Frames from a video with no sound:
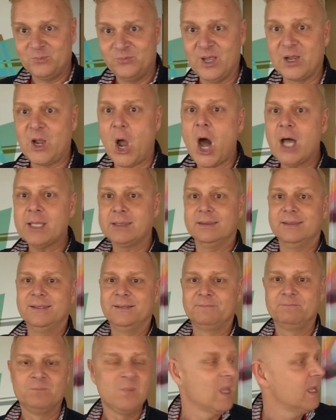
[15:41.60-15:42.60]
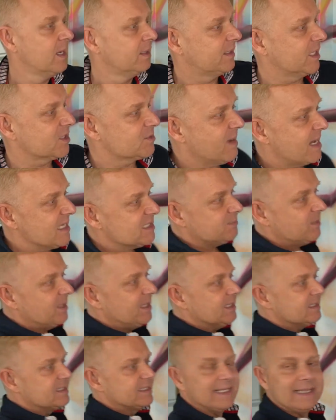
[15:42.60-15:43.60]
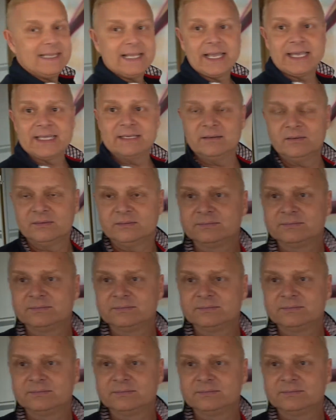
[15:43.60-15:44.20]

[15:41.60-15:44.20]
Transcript: für den Garten. Der schmeißt mir hier einen Zettel rein